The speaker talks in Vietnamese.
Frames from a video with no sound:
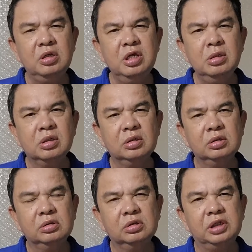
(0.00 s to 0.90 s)
tất nhiên
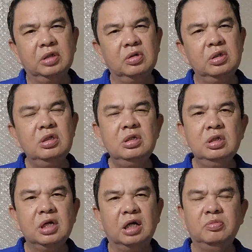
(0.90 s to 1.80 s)
sẽ
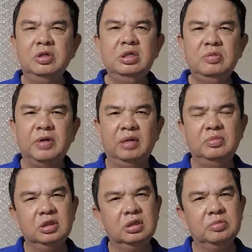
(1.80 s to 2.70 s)
có hành vi vi
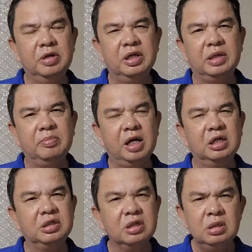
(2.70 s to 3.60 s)
phạm về hành
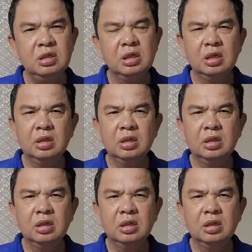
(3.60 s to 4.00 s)
mặt hành chính